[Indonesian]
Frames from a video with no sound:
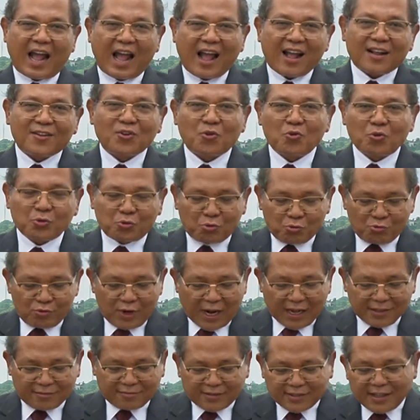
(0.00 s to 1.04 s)
Aku
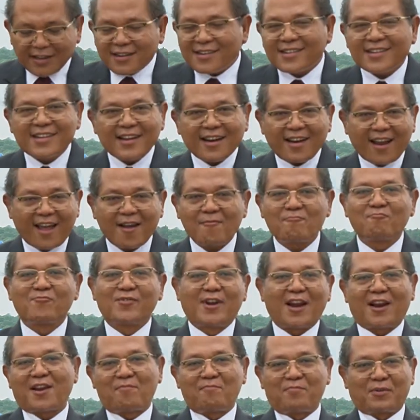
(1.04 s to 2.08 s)
sudah tenggelam
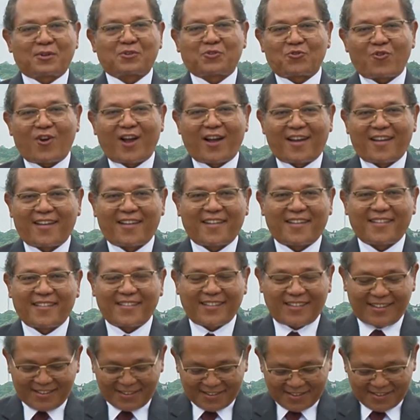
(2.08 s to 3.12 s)
dalam persoalan.